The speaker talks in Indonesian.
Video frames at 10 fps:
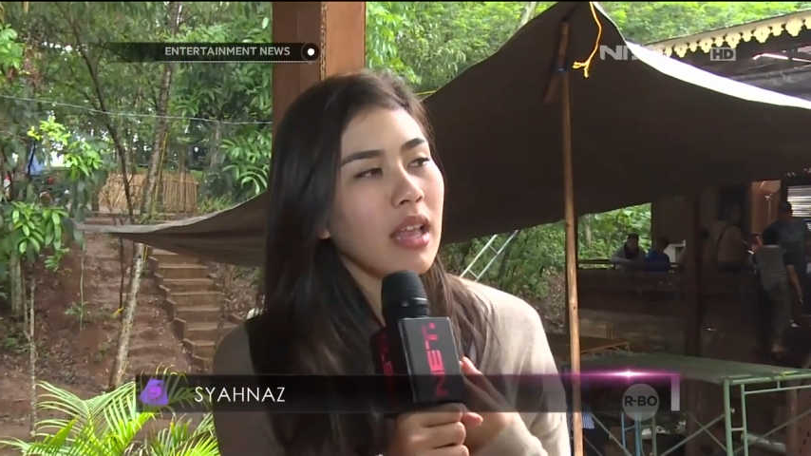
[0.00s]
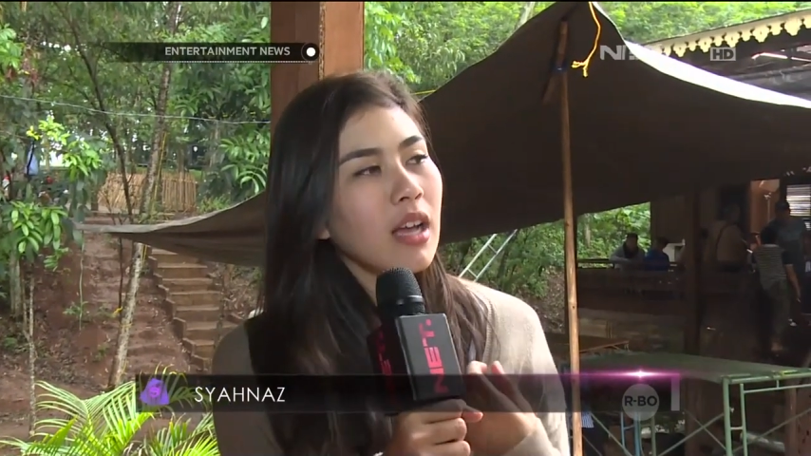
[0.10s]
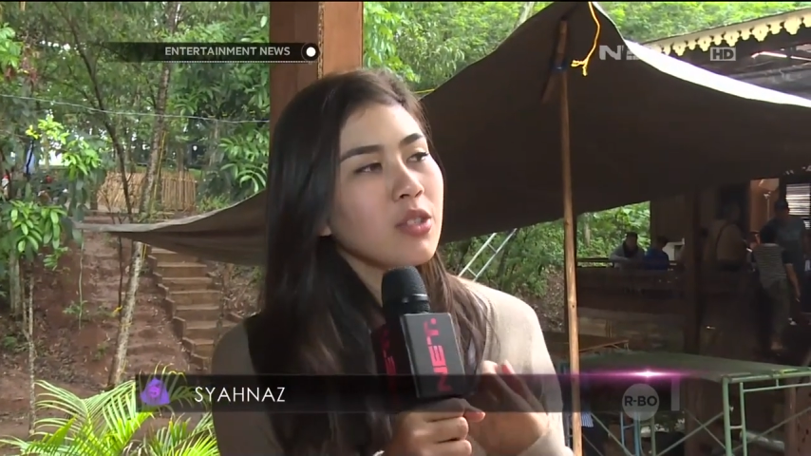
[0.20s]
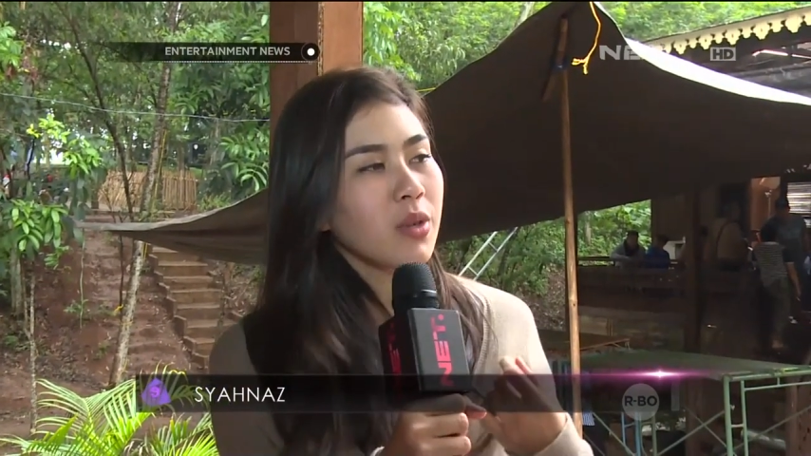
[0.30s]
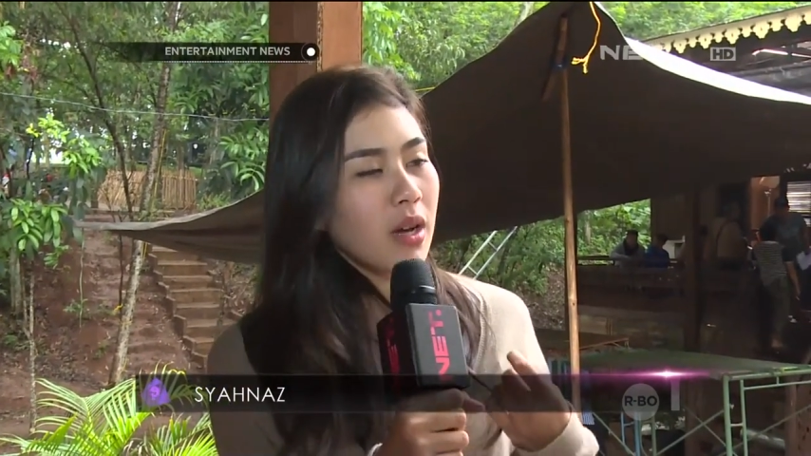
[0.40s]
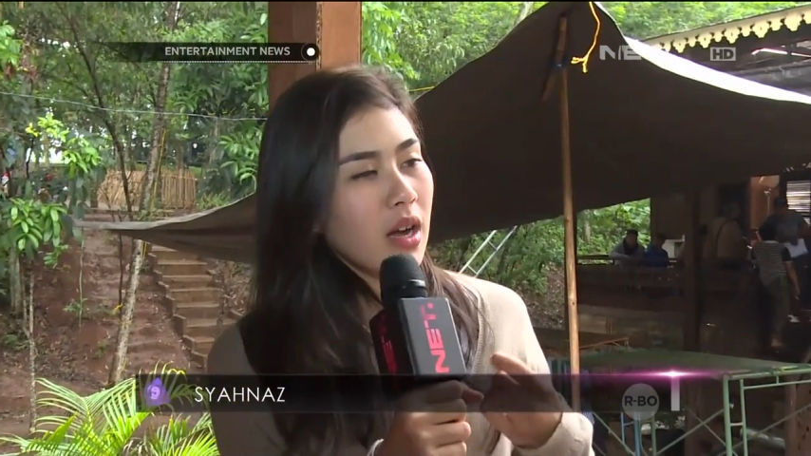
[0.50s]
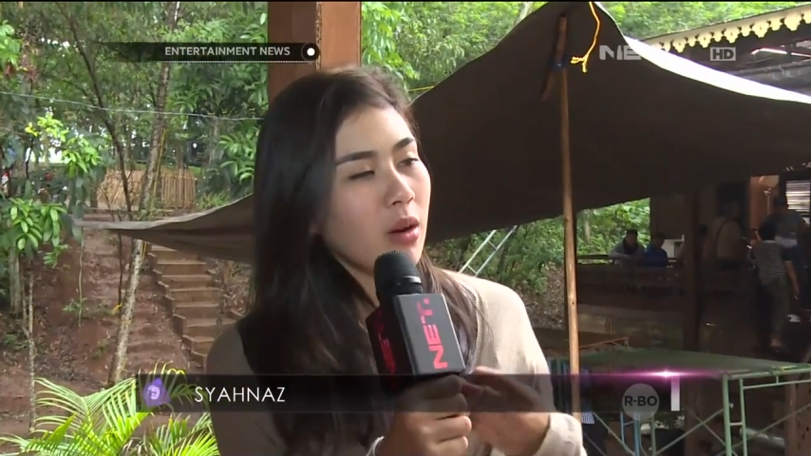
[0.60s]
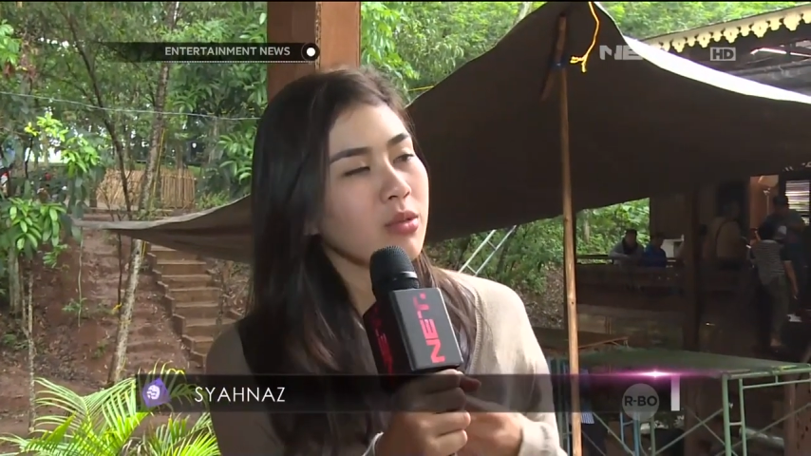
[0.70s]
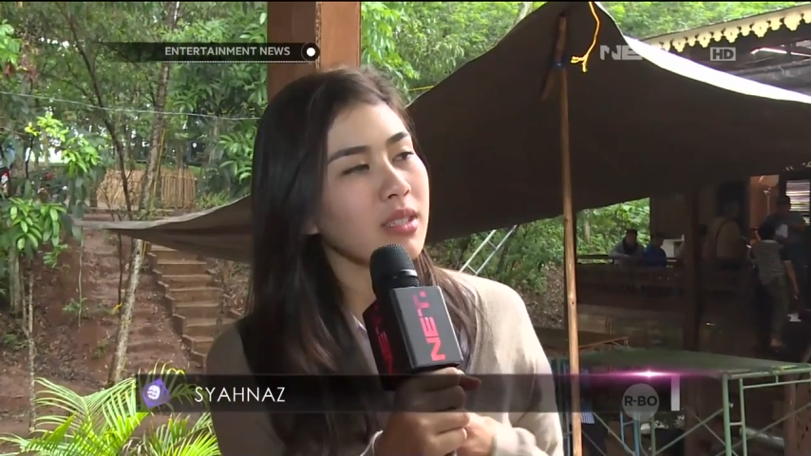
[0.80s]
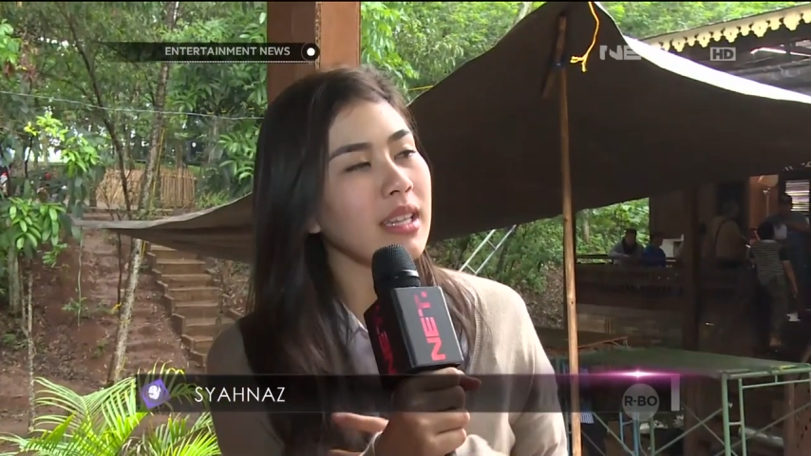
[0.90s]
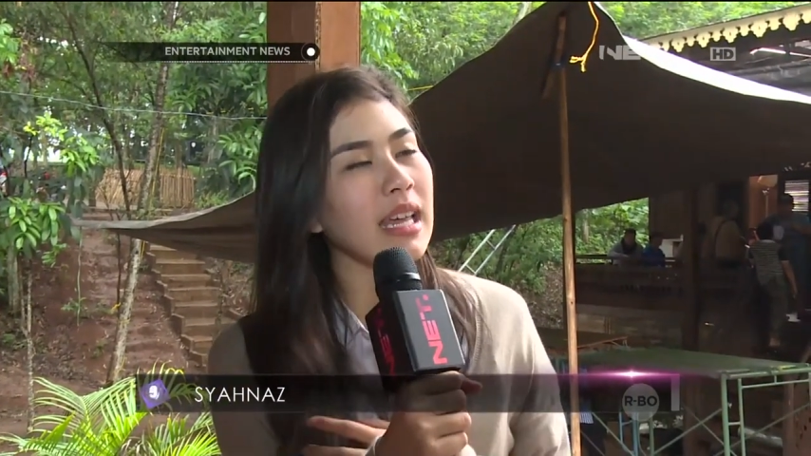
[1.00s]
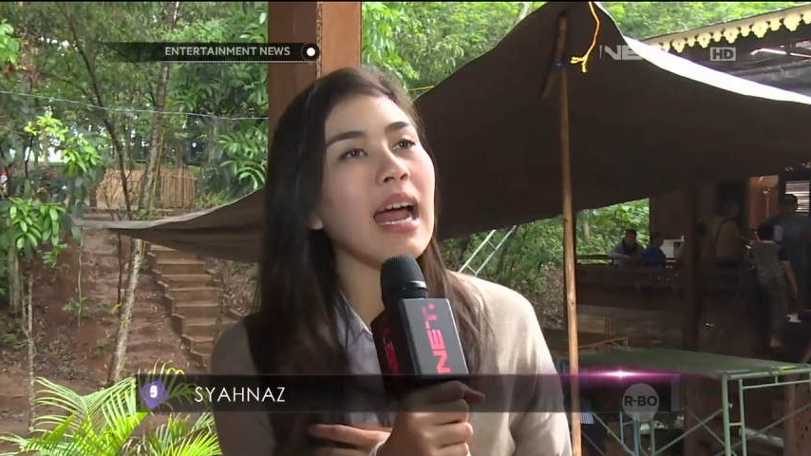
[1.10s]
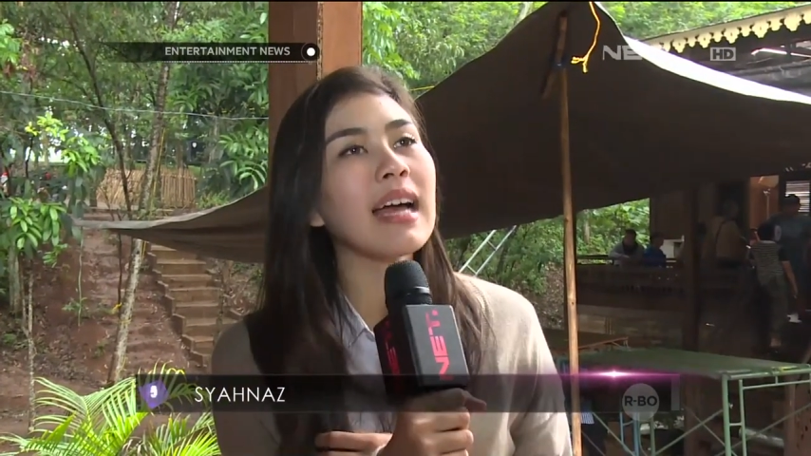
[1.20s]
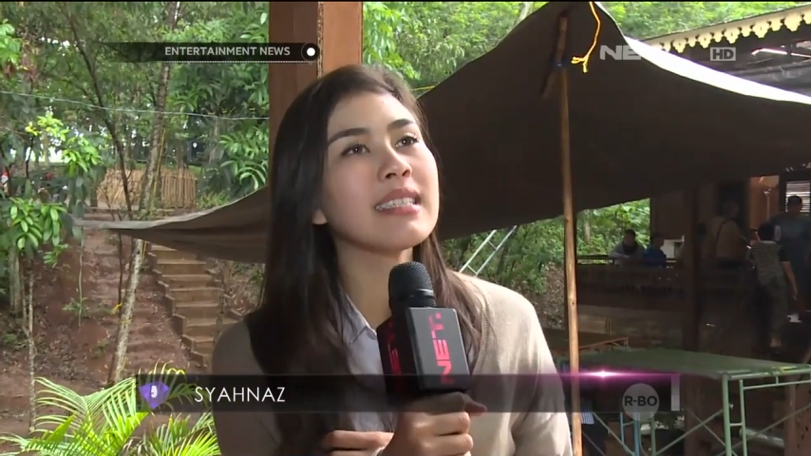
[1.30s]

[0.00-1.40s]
kata A juga nggak usah ntar